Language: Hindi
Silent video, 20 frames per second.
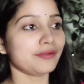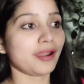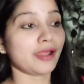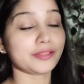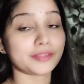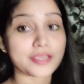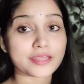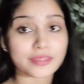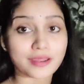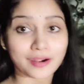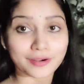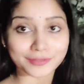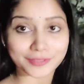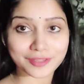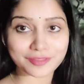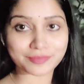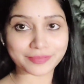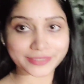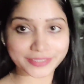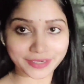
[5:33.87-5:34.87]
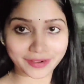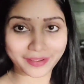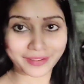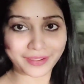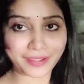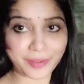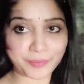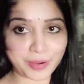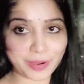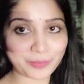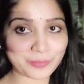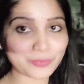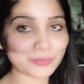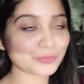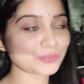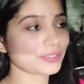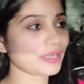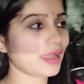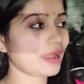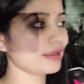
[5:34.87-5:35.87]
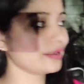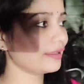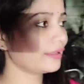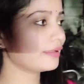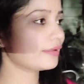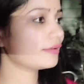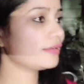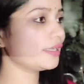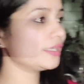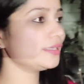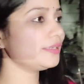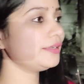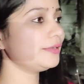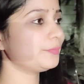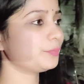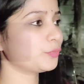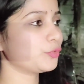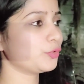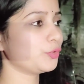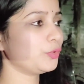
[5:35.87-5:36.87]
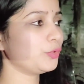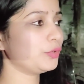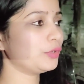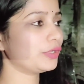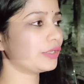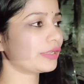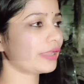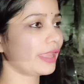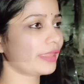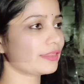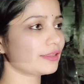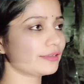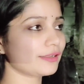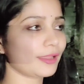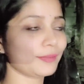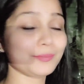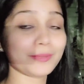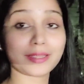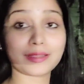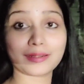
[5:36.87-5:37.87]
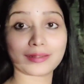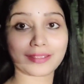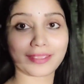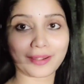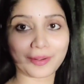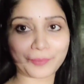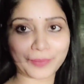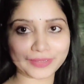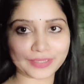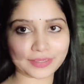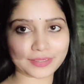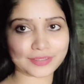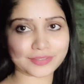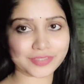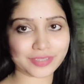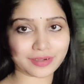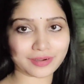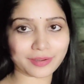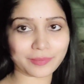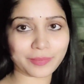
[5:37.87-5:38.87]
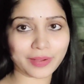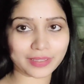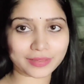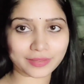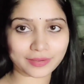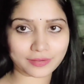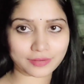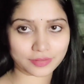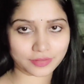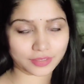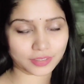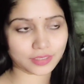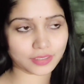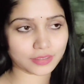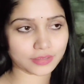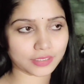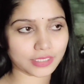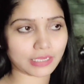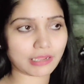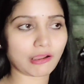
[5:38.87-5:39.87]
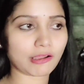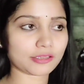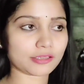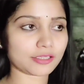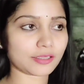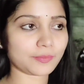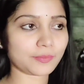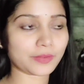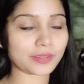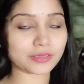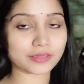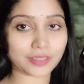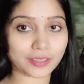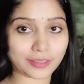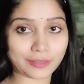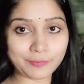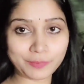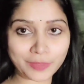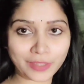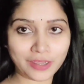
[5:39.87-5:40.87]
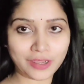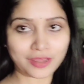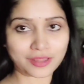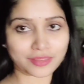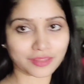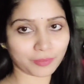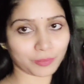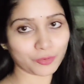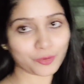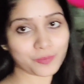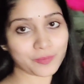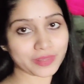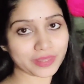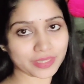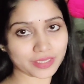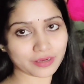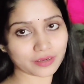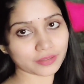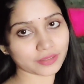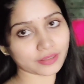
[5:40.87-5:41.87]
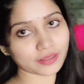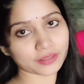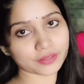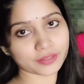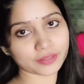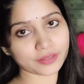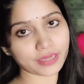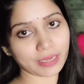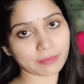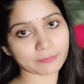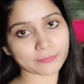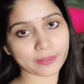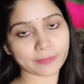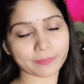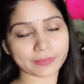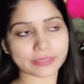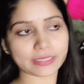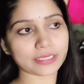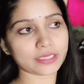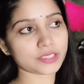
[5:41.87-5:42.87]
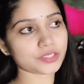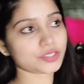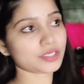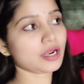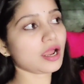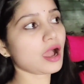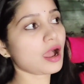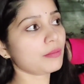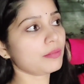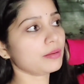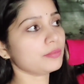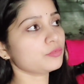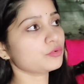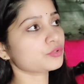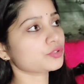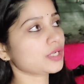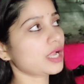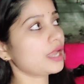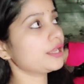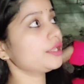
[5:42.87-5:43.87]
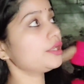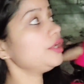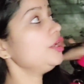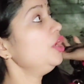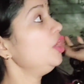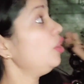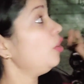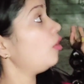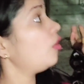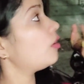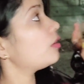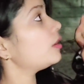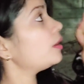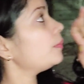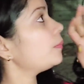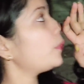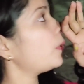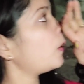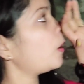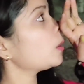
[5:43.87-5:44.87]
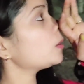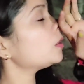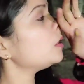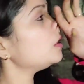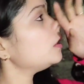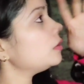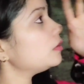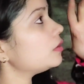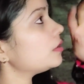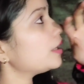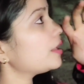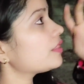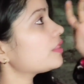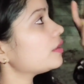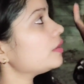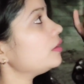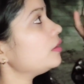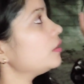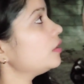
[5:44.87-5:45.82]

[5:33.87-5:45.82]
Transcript: रात के साढ़े दस बज रहे हैं अब हम लोग जा रहे हैं घर तो कैसे टाइम निकल गया ना पता ही नहीं चला बातें करते करते खाते पीते सब लोग मस्ती करते करते टाइम का पता ही नहीं चला अब हम लोग जा रहे हैं और ना बहुत ऐसे